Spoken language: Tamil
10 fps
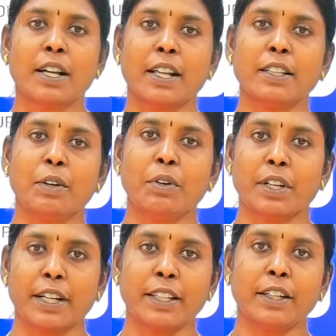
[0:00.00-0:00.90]
கடந்த
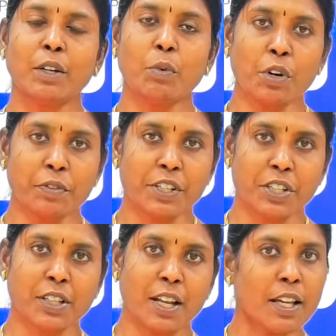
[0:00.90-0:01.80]
கிட்டத்தட்ட ஒரு
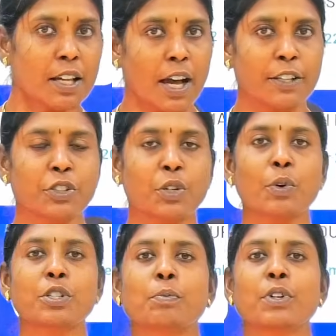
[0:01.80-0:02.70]
வருஷத்தில் அஞ்சு
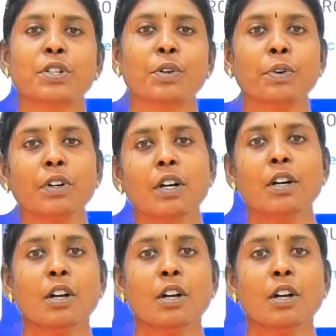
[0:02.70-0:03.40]
கோர்ஸ் முடிச்சிருக்கோம்